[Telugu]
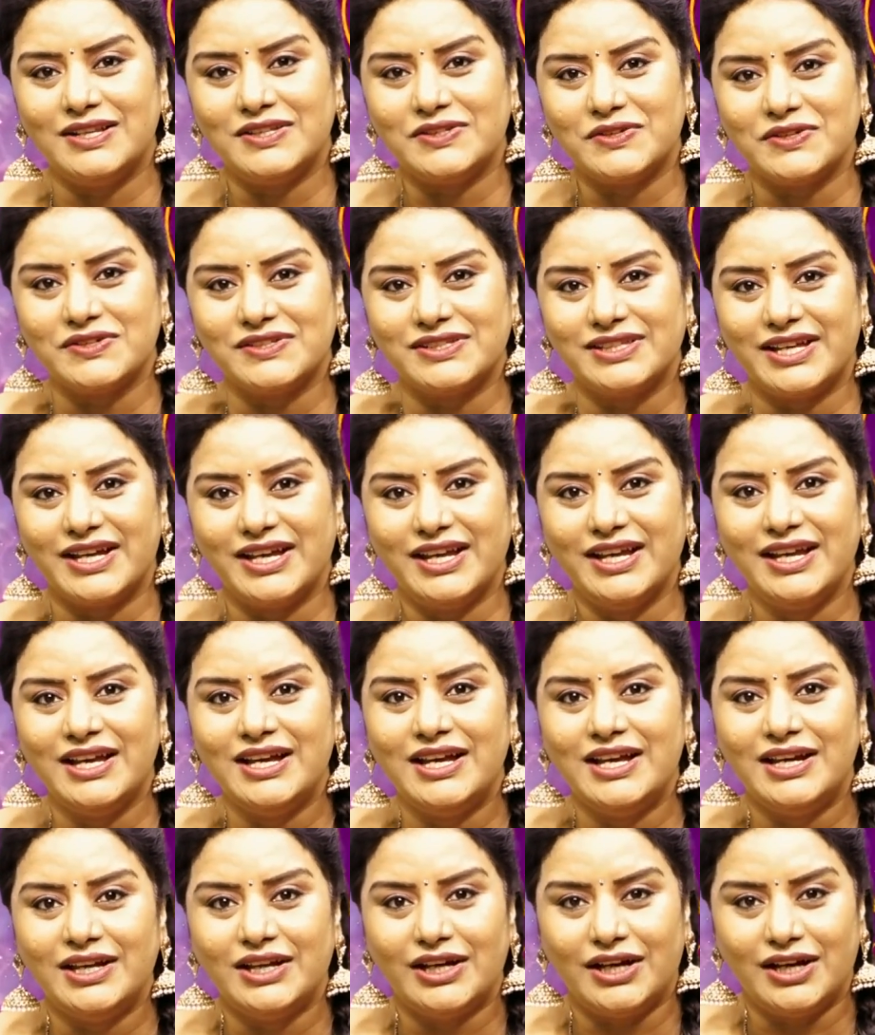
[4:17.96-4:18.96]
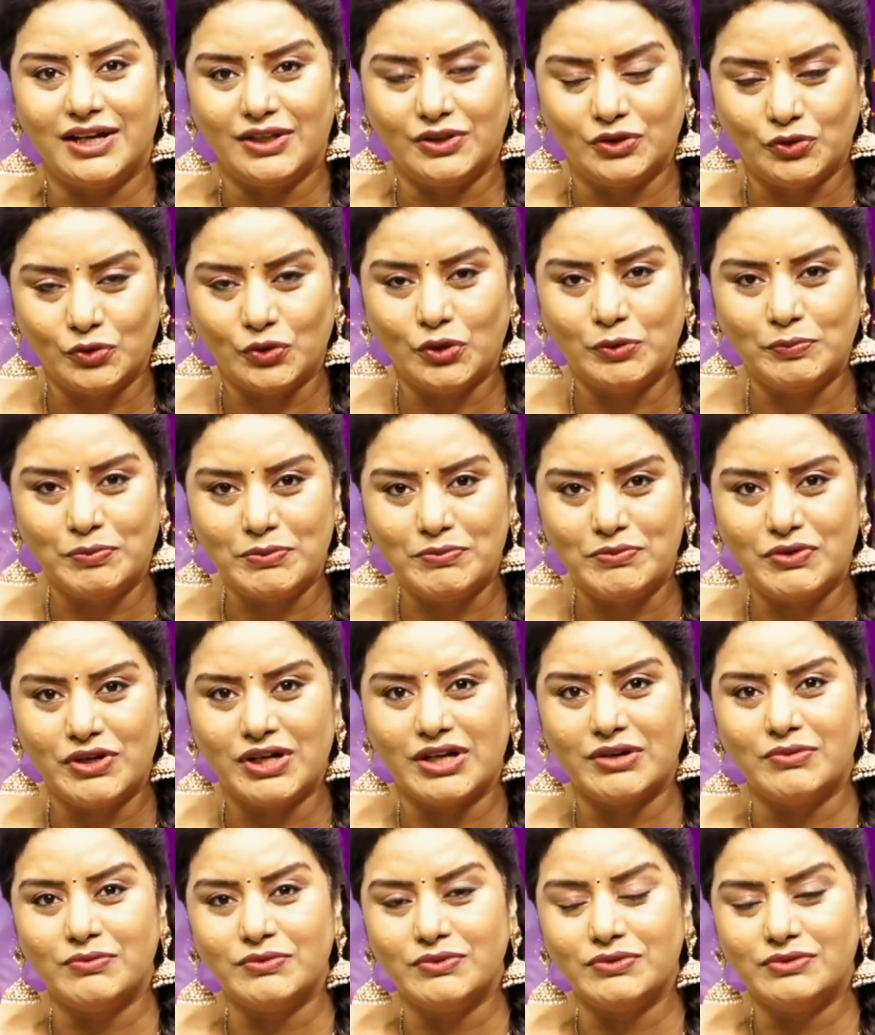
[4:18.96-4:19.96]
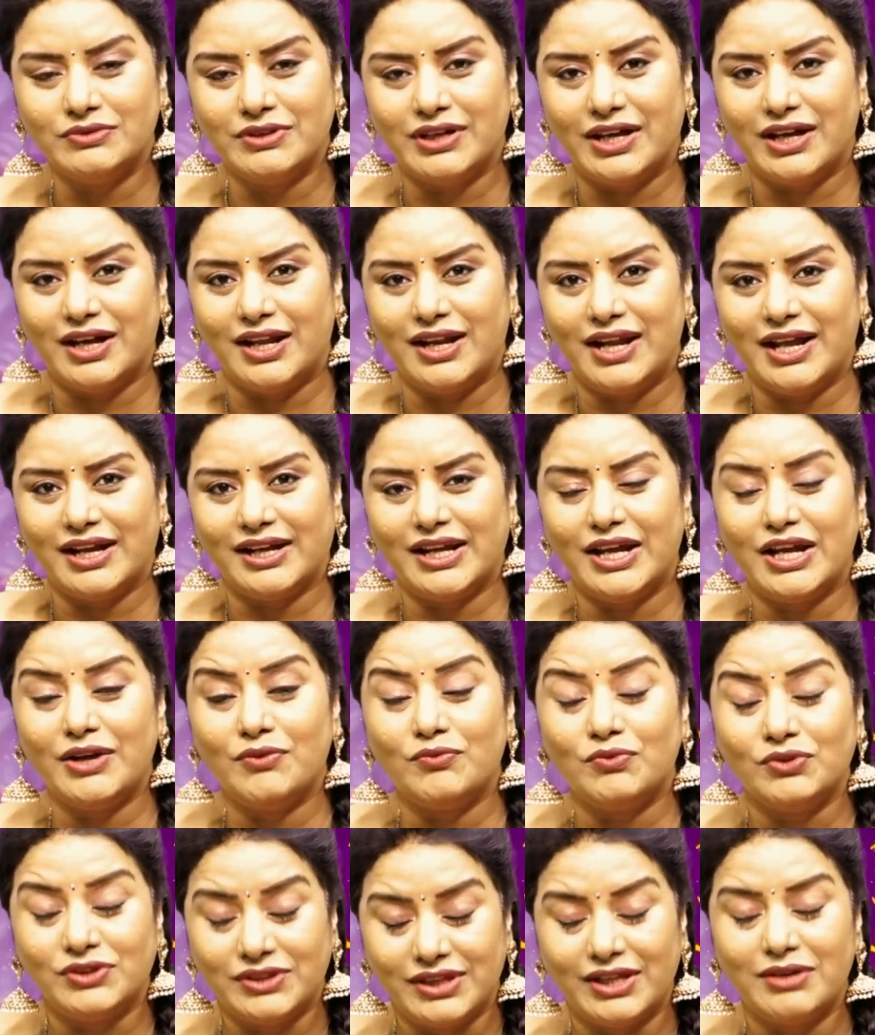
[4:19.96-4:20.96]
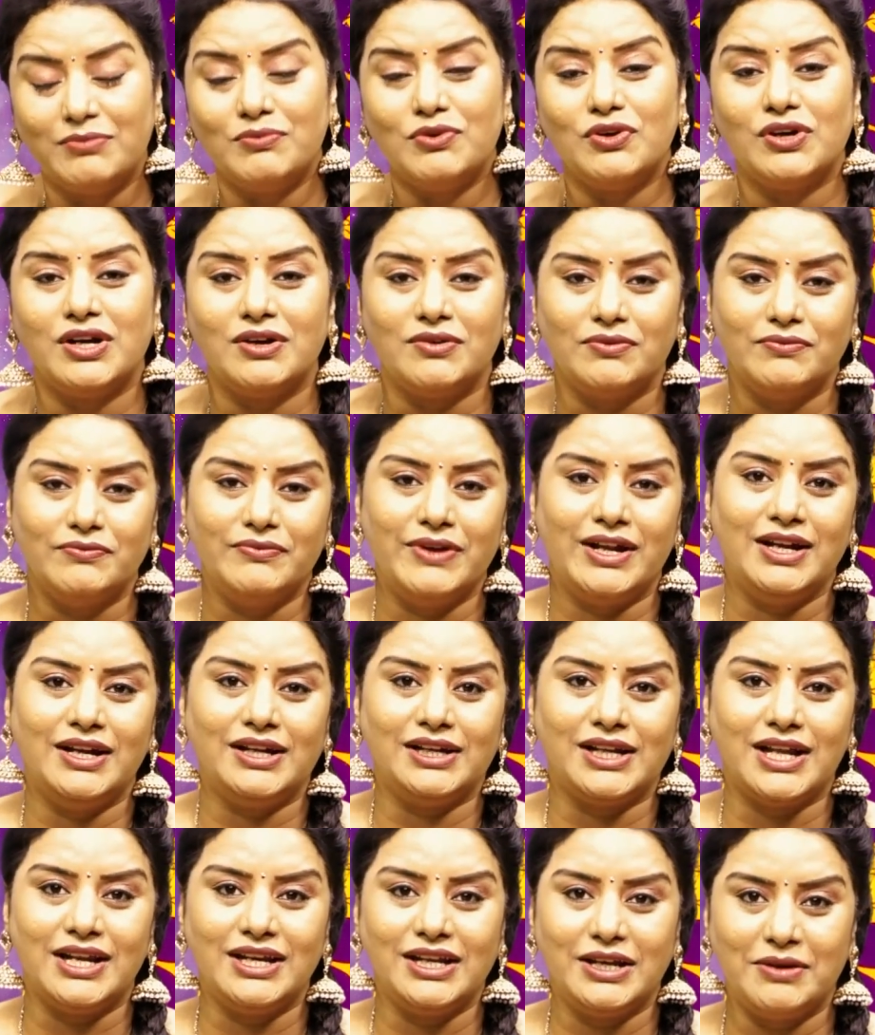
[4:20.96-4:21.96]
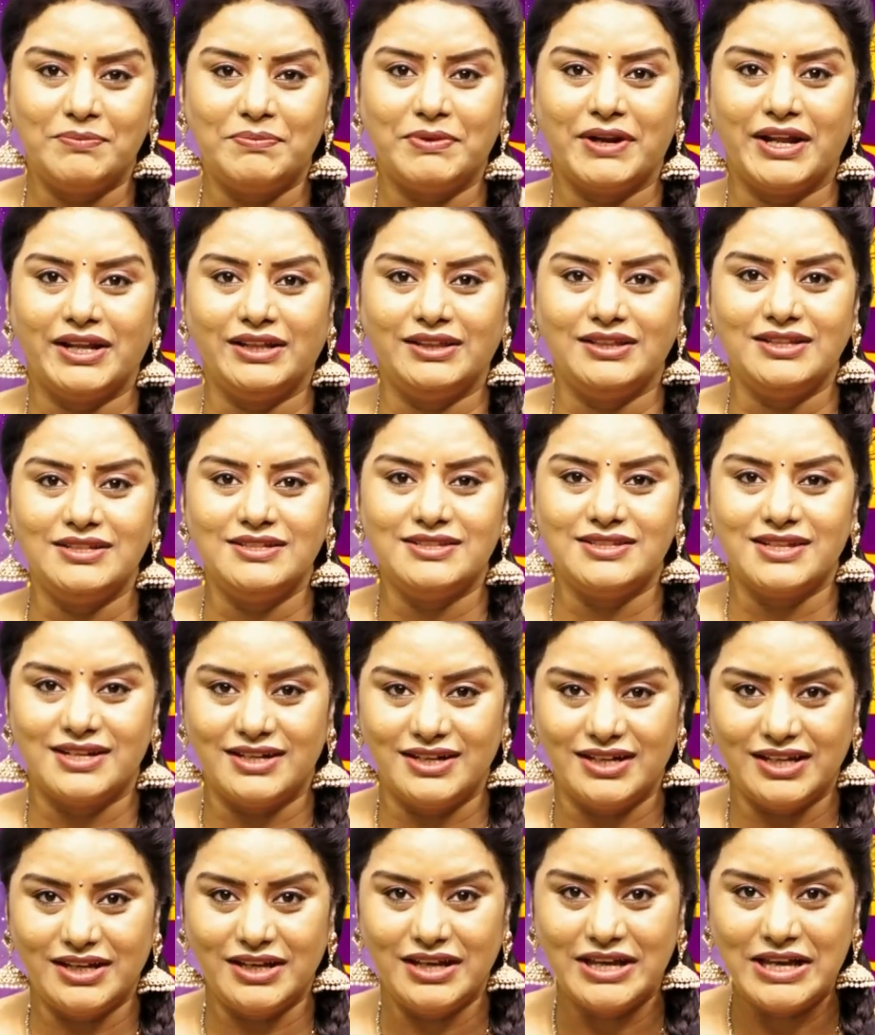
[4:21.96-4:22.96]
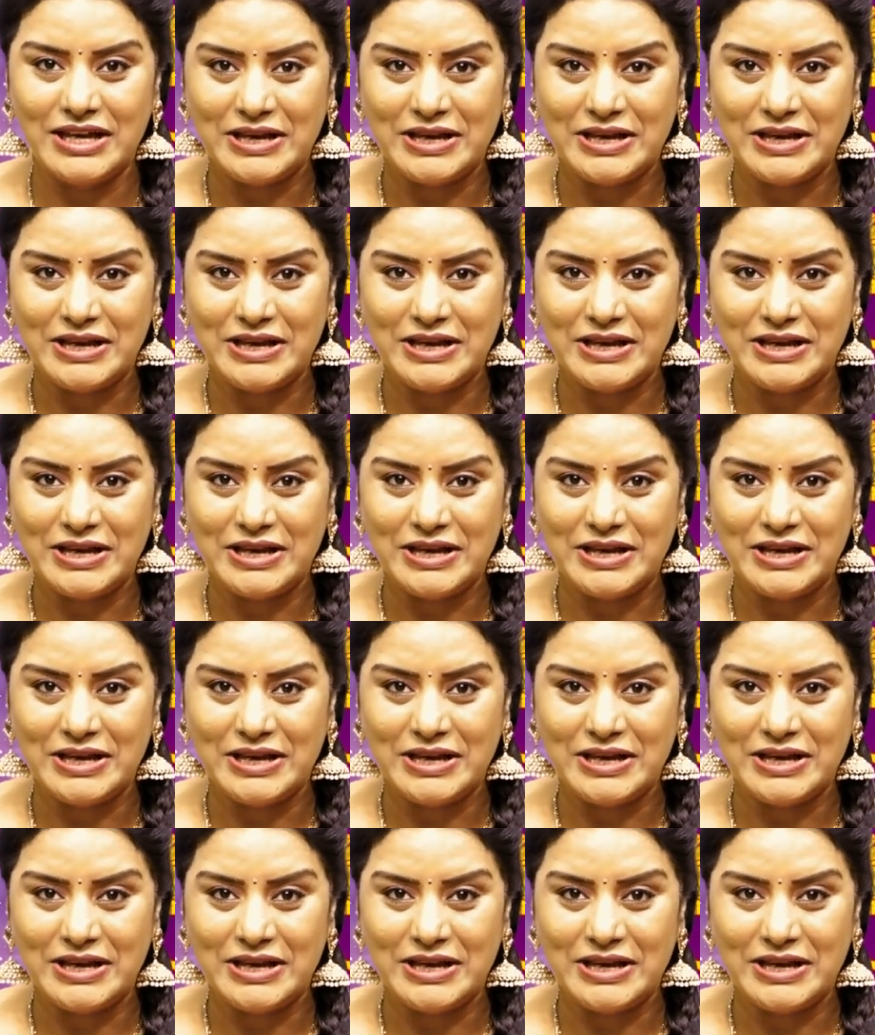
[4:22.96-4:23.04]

కలిసి వస్తాయి తూర్పు ముఖము అలాగే ఉత్తర ముఖం వెళ్ళటానికి ప్రయత్నించండి